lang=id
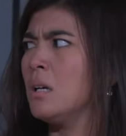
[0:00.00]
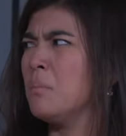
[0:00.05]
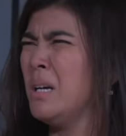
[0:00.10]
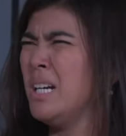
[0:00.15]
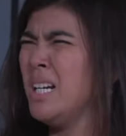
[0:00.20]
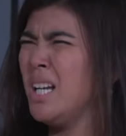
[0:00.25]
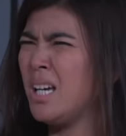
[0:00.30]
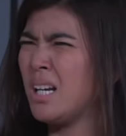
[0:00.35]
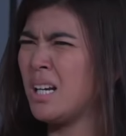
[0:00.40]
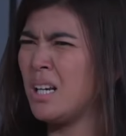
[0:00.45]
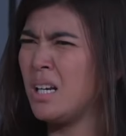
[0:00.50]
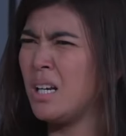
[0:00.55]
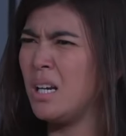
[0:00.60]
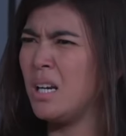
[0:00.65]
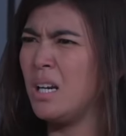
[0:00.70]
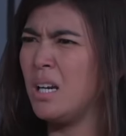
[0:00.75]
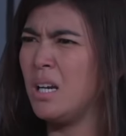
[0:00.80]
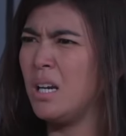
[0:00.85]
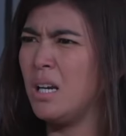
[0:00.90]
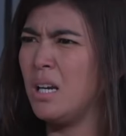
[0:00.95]
benar,
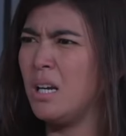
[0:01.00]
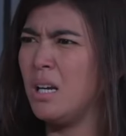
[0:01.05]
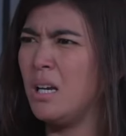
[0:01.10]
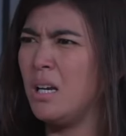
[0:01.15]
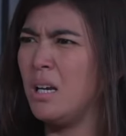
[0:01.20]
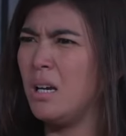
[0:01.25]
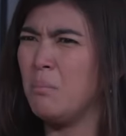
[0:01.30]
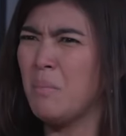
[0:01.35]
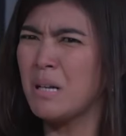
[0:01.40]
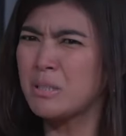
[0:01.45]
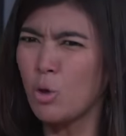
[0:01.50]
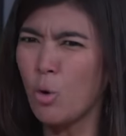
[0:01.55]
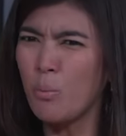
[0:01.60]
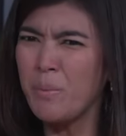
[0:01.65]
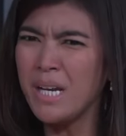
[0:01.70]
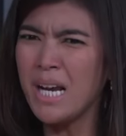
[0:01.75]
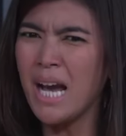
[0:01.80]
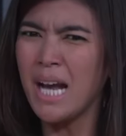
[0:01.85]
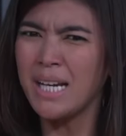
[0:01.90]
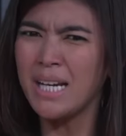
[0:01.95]
Mas
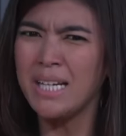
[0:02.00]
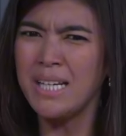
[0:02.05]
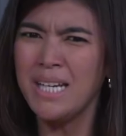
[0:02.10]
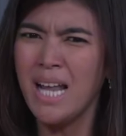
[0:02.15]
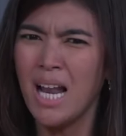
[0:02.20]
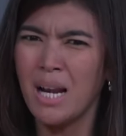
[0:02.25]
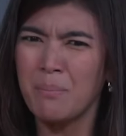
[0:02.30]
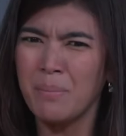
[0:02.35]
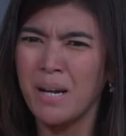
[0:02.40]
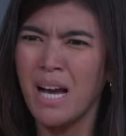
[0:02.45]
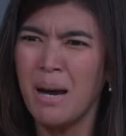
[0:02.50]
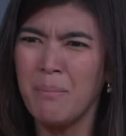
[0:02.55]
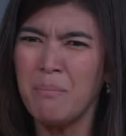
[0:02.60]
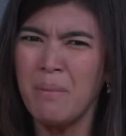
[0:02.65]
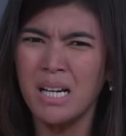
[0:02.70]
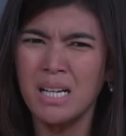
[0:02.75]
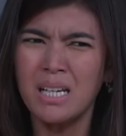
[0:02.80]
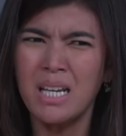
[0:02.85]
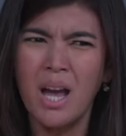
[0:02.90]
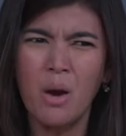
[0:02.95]
Romi nggak ada di dalam
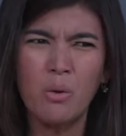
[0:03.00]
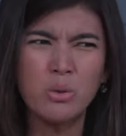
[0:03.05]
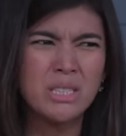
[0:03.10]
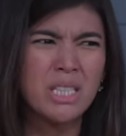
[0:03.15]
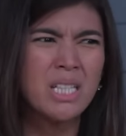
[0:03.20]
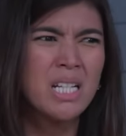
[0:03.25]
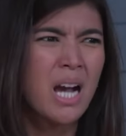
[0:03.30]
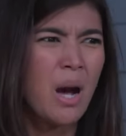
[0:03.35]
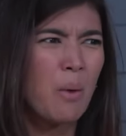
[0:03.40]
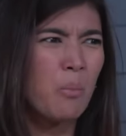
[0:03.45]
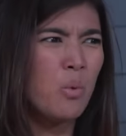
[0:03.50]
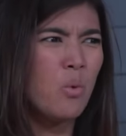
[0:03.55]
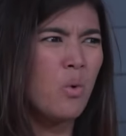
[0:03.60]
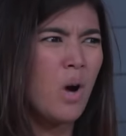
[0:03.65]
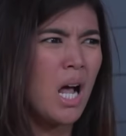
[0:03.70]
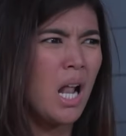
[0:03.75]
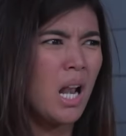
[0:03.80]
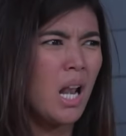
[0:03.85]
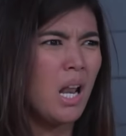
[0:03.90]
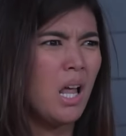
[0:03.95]
kamar nih, aku jadi nggak
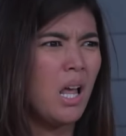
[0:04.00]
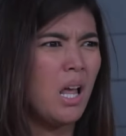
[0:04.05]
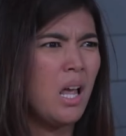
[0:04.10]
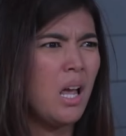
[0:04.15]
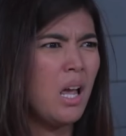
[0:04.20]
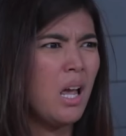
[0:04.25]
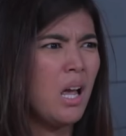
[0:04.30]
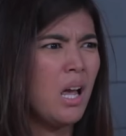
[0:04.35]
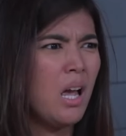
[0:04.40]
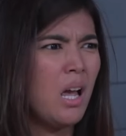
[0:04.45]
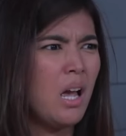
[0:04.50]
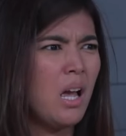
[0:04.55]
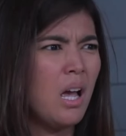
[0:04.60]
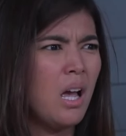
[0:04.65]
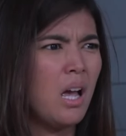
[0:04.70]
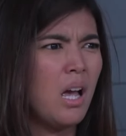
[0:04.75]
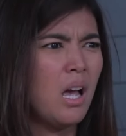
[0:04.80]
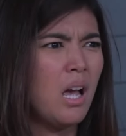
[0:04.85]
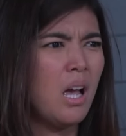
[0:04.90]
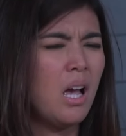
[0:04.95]
mual.
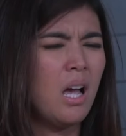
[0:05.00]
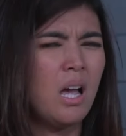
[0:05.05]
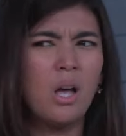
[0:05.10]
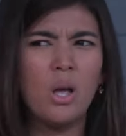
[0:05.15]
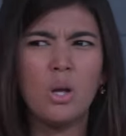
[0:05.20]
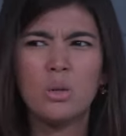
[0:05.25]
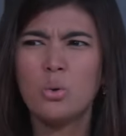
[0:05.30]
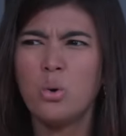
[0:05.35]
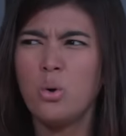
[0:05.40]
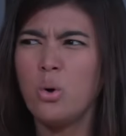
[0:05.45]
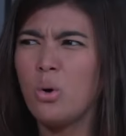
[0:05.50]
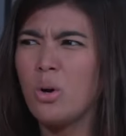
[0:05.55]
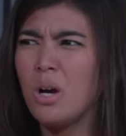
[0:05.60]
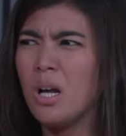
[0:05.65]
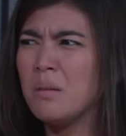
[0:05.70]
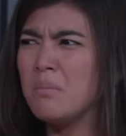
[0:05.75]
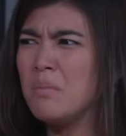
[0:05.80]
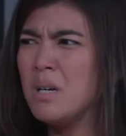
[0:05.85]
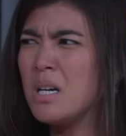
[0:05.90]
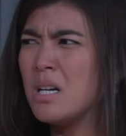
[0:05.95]
Tuh
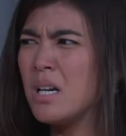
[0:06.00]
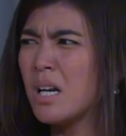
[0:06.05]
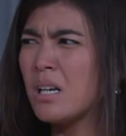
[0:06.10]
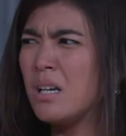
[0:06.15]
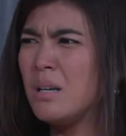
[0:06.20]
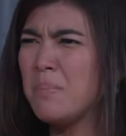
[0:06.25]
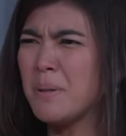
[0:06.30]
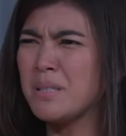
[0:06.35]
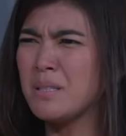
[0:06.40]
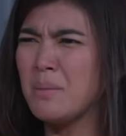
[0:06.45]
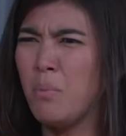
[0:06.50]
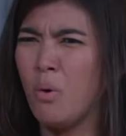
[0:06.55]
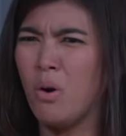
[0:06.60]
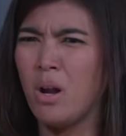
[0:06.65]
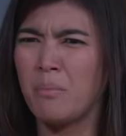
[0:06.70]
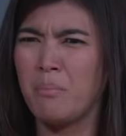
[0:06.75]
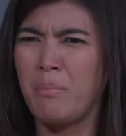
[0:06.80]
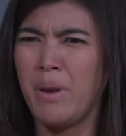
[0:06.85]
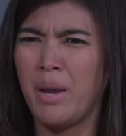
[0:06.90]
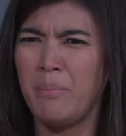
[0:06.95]
kan benar, ini pasti
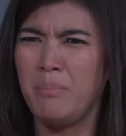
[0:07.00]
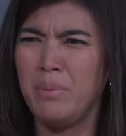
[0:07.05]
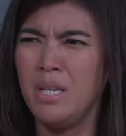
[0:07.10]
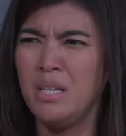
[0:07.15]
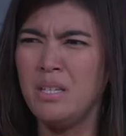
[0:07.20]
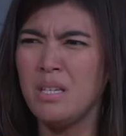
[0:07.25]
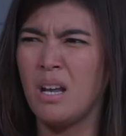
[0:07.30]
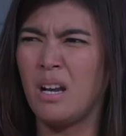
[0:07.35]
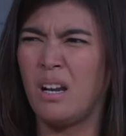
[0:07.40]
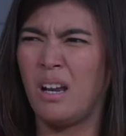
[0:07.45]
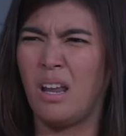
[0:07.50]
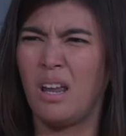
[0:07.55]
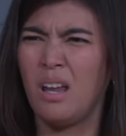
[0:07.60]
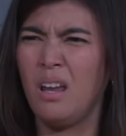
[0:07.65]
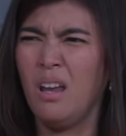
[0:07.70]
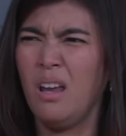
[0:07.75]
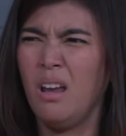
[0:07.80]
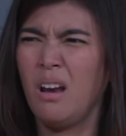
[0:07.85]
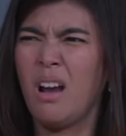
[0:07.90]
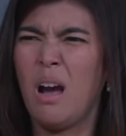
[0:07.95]
bawaan babynya deh.
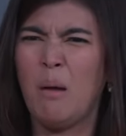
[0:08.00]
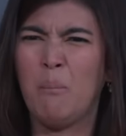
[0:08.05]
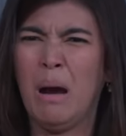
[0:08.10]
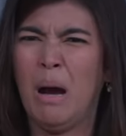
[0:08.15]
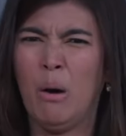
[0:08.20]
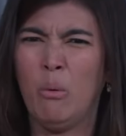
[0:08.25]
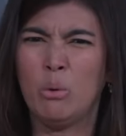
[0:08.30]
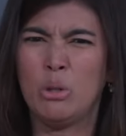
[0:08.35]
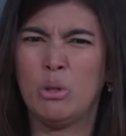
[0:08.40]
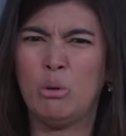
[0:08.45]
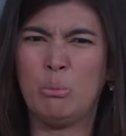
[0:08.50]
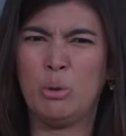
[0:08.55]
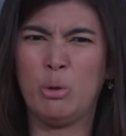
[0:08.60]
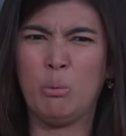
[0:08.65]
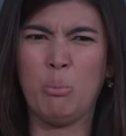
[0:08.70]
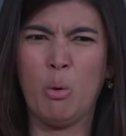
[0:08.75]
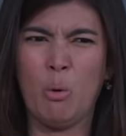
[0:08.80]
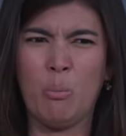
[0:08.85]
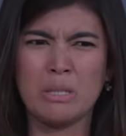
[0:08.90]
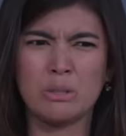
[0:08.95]
Nggak mau
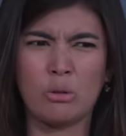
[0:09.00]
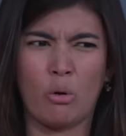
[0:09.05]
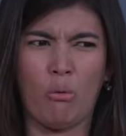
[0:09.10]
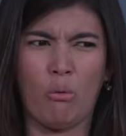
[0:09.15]
nyium-nyium bau Mas